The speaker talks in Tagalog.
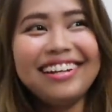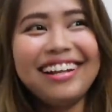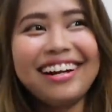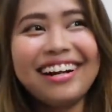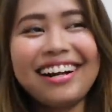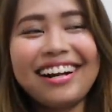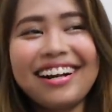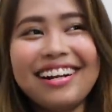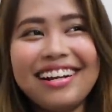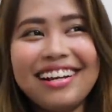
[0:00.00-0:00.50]

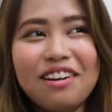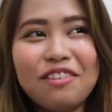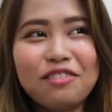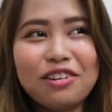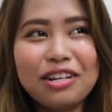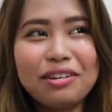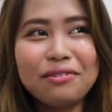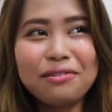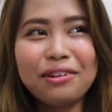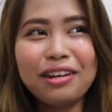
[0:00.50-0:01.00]
Naririnig ako
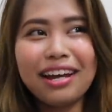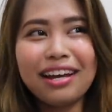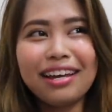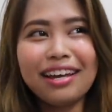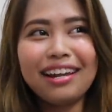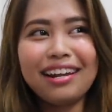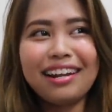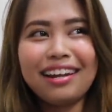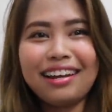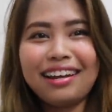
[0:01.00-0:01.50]
ni kuya
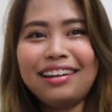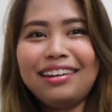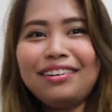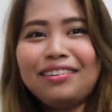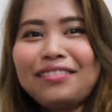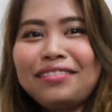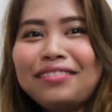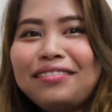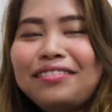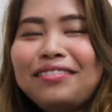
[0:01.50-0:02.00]
kaya
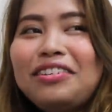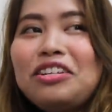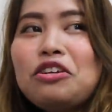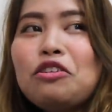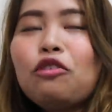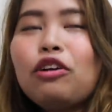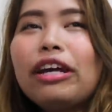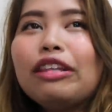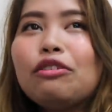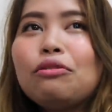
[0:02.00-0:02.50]
naaano ako.
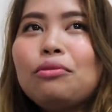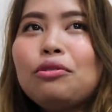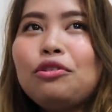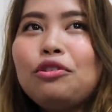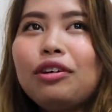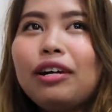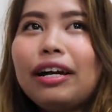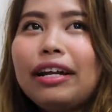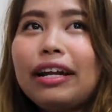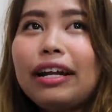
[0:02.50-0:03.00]
Kuya,
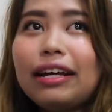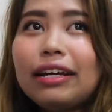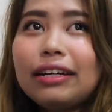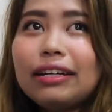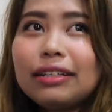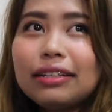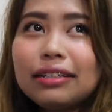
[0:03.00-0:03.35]
tumulog ka na.